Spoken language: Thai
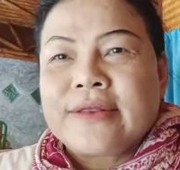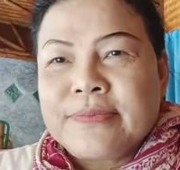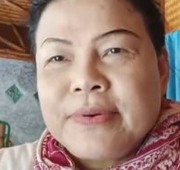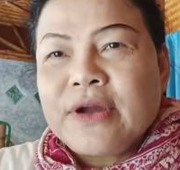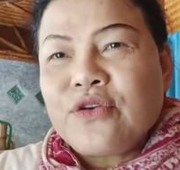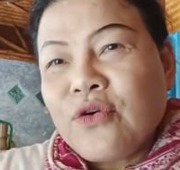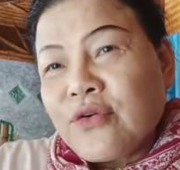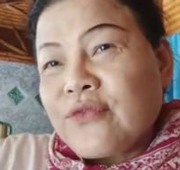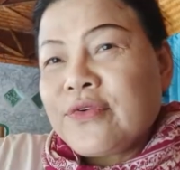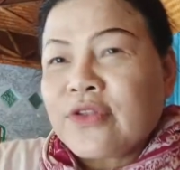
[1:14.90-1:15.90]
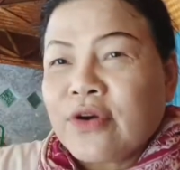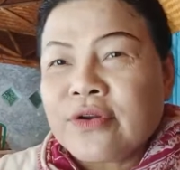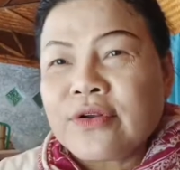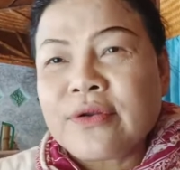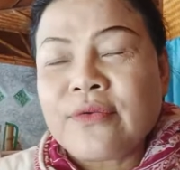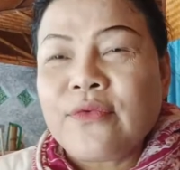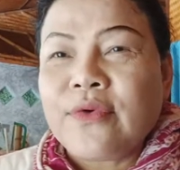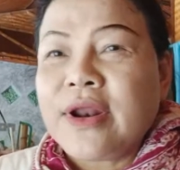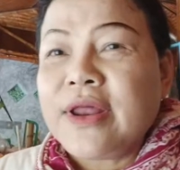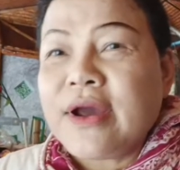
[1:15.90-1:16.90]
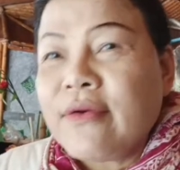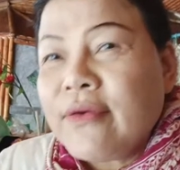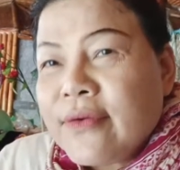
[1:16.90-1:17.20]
เพื่อยกไปตอนวัวเลี้ยว